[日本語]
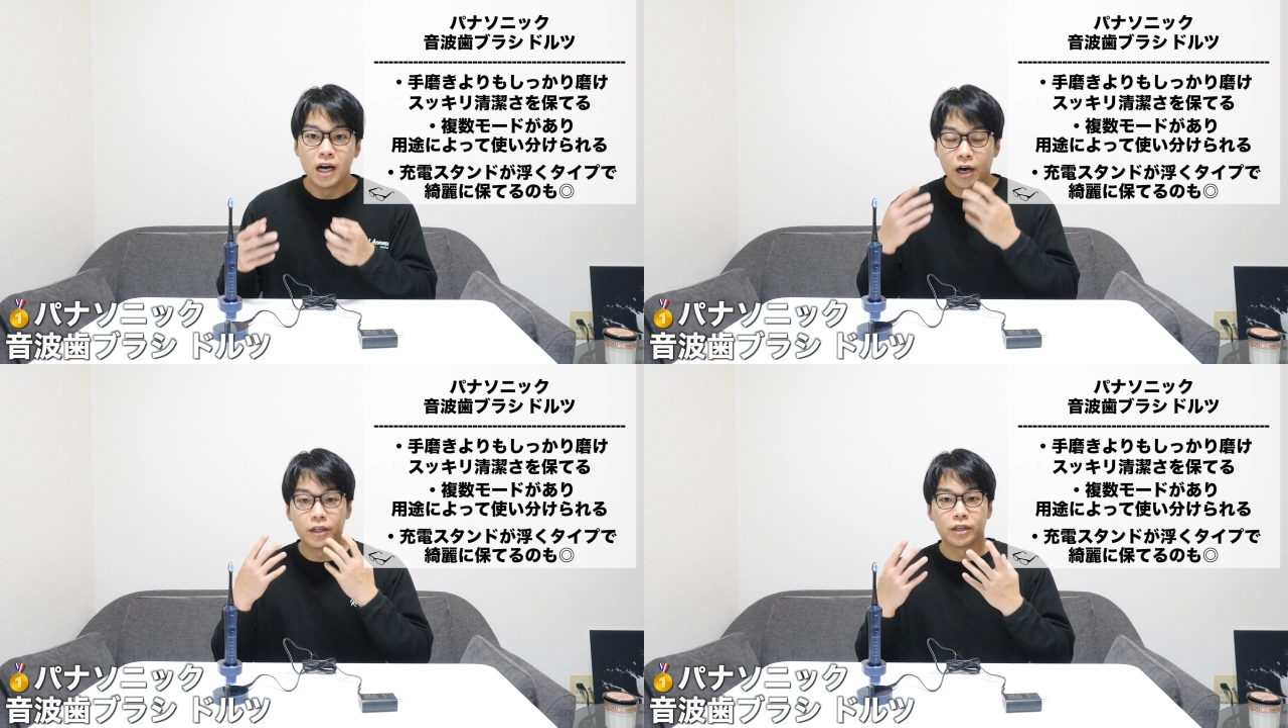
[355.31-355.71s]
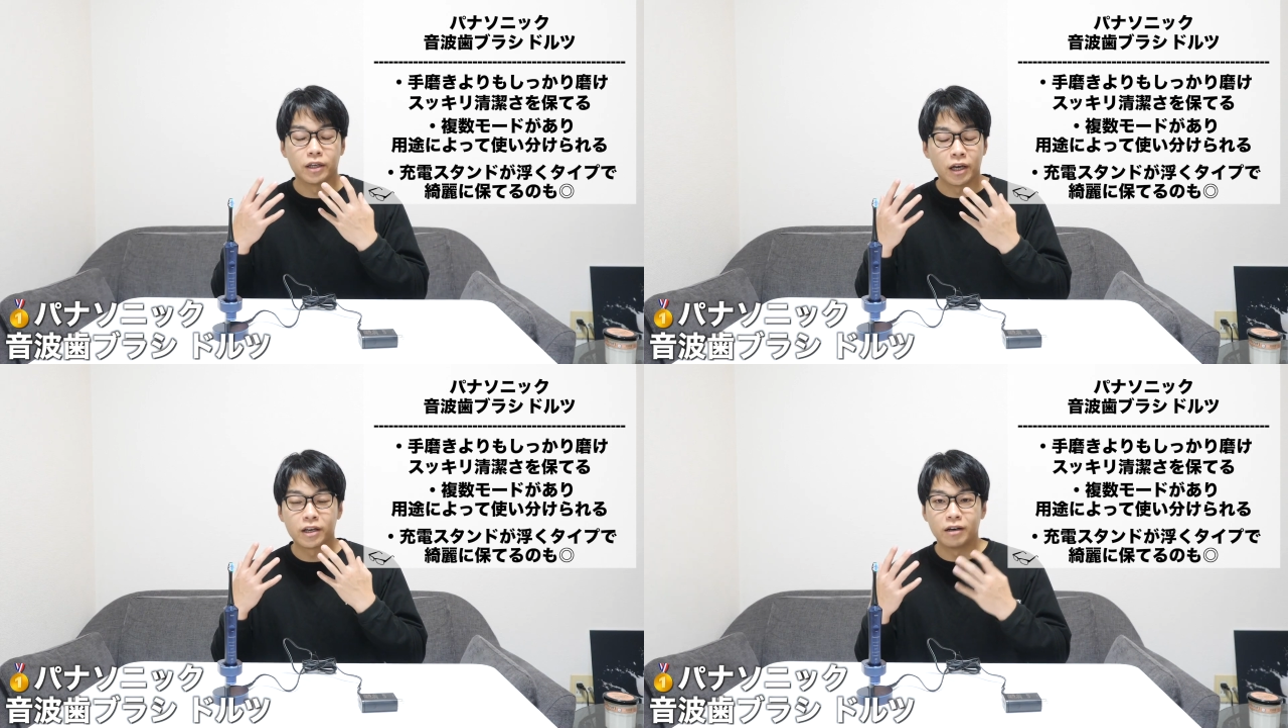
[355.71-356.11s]
肌
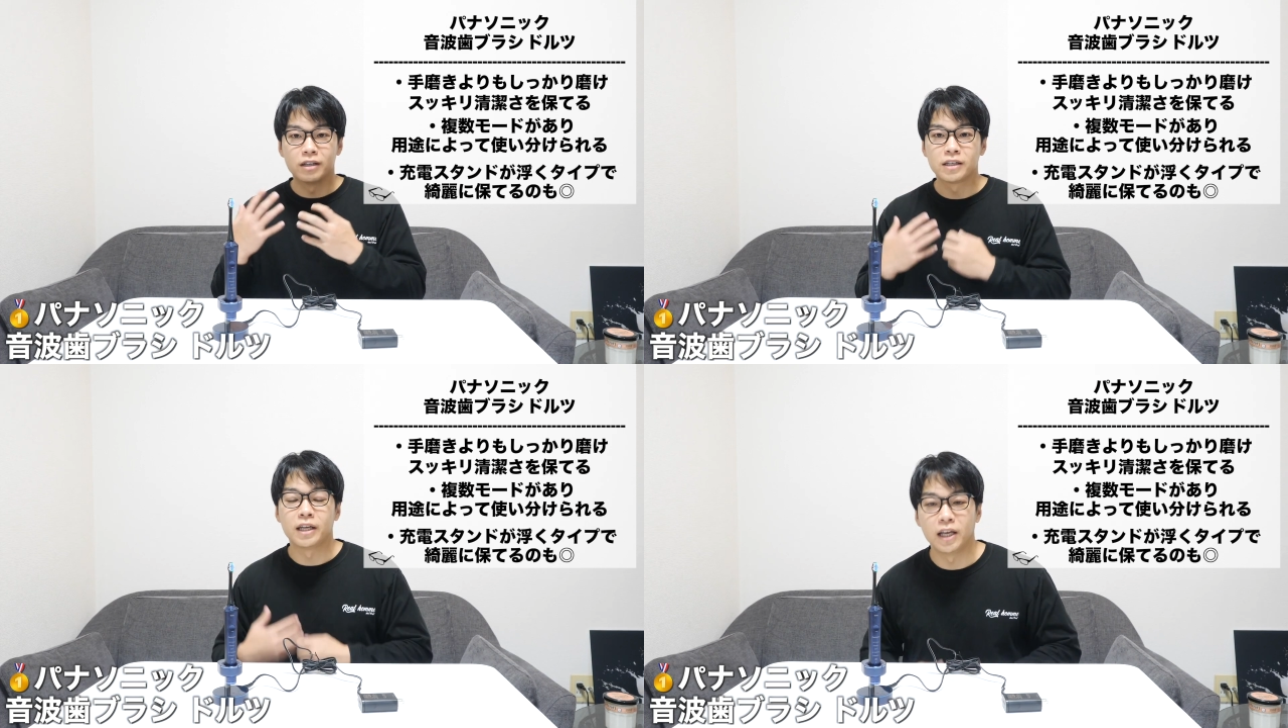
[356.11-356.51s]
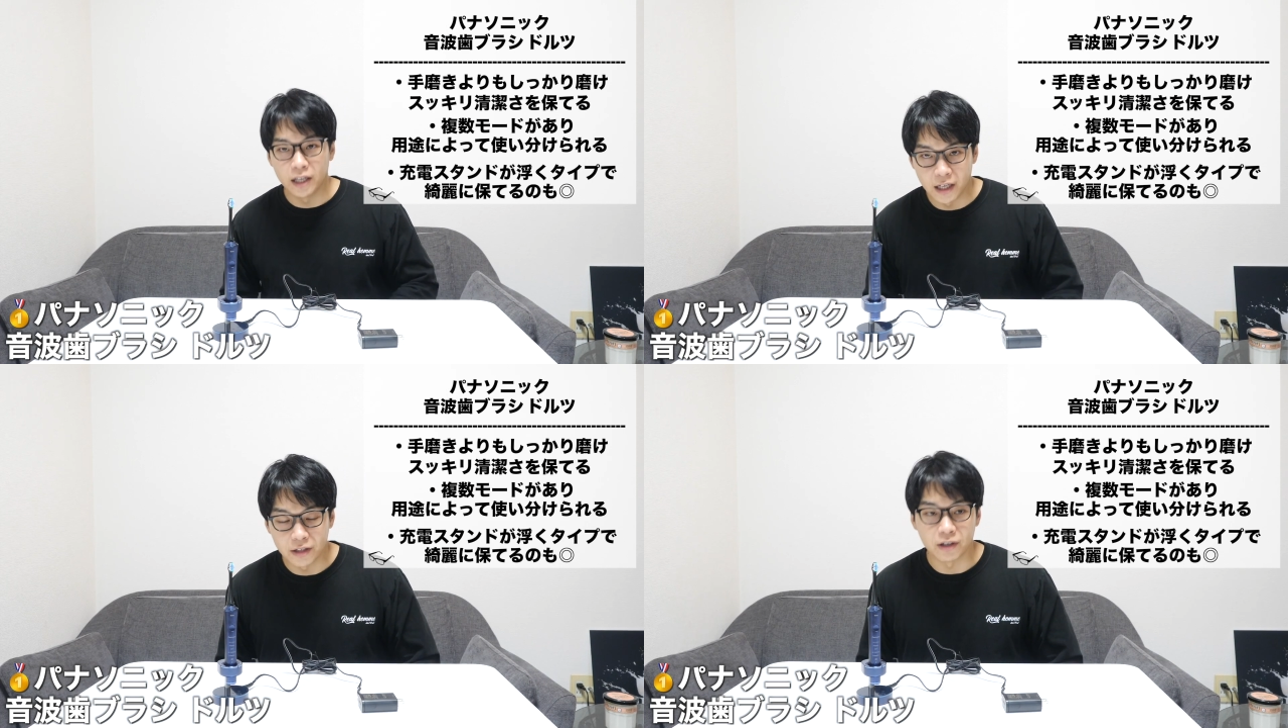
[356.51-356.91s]
相変わらず綺麗
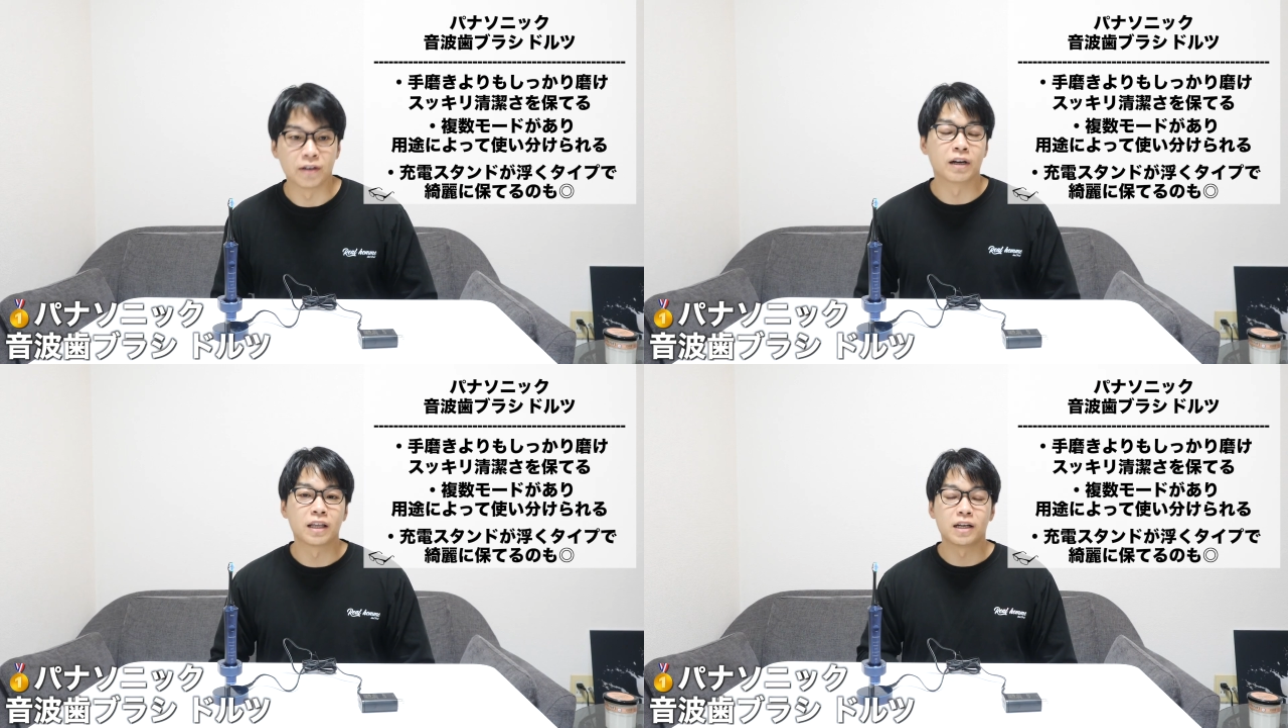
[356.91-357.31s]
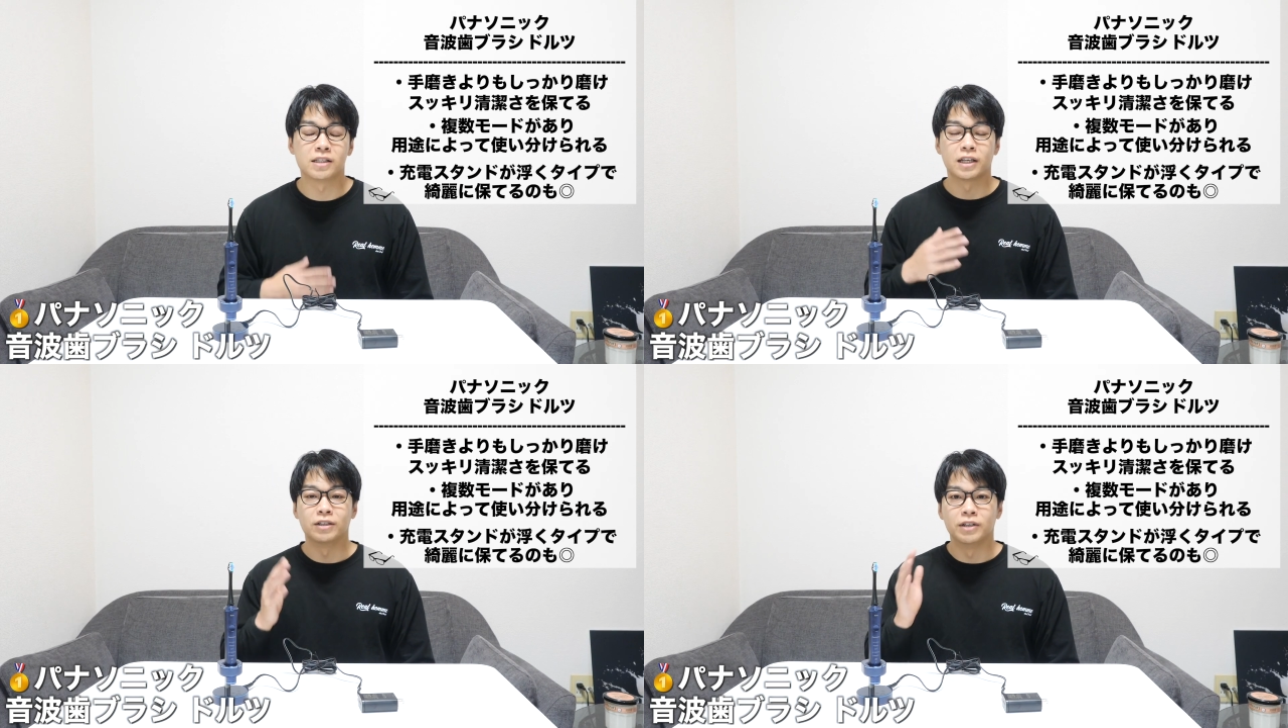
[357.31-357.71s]
だね」とか言われたり
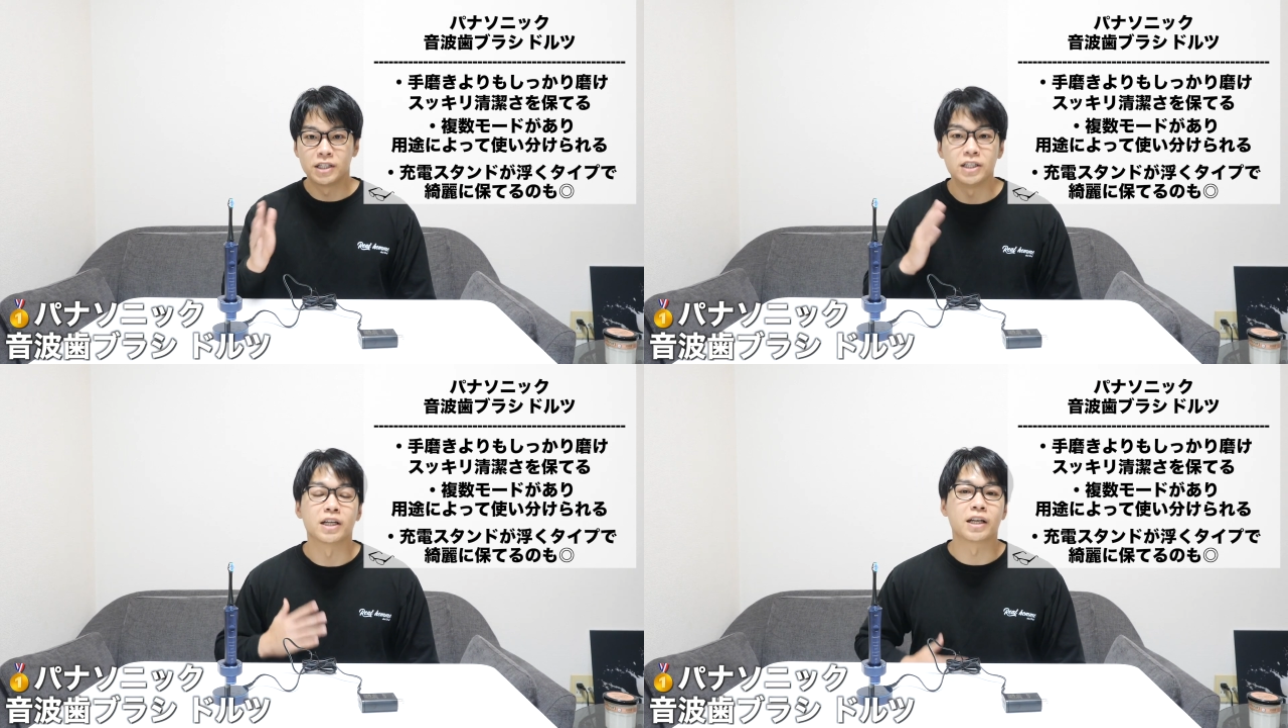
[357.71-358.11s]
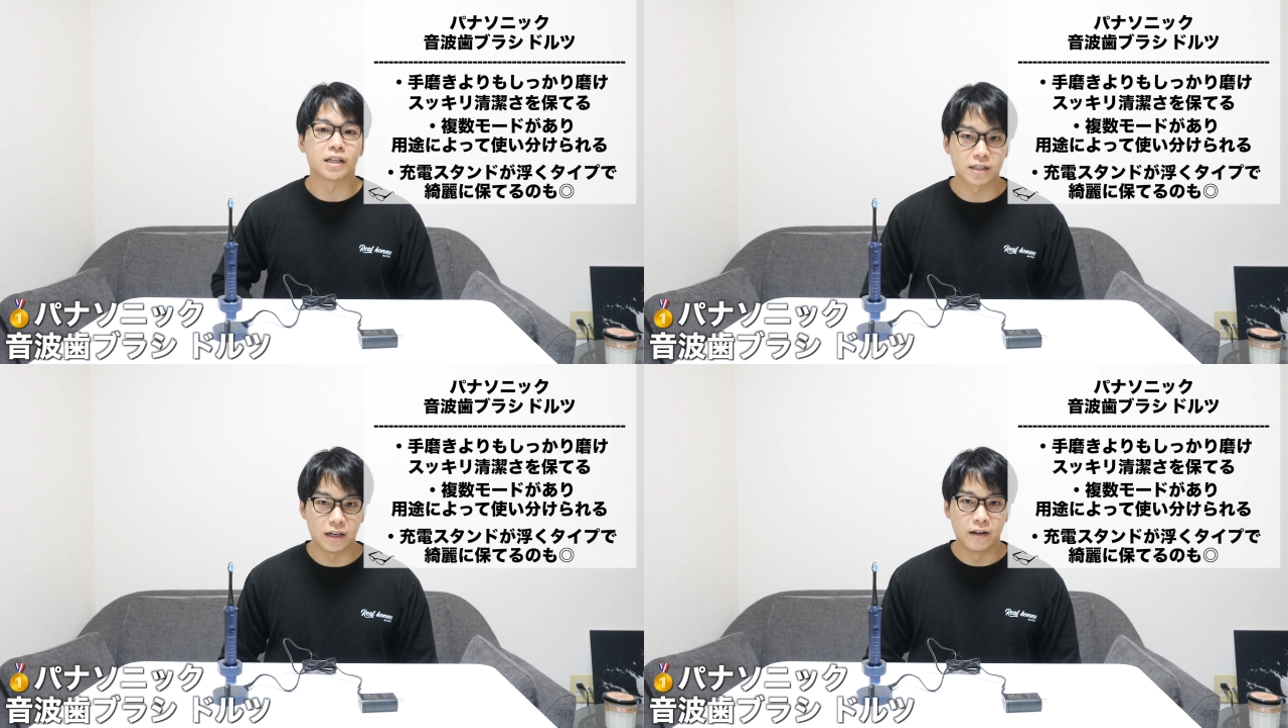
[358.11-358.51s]
したら嬉しいじゃない
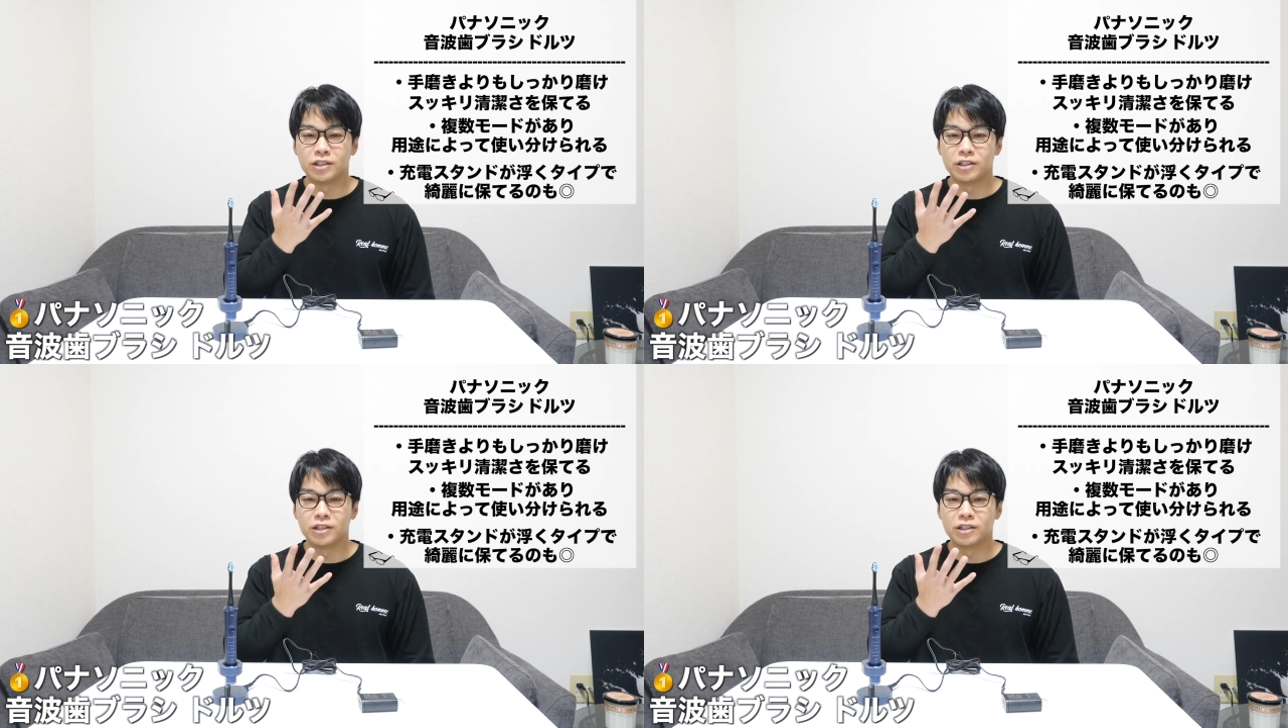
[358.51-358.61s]
ですか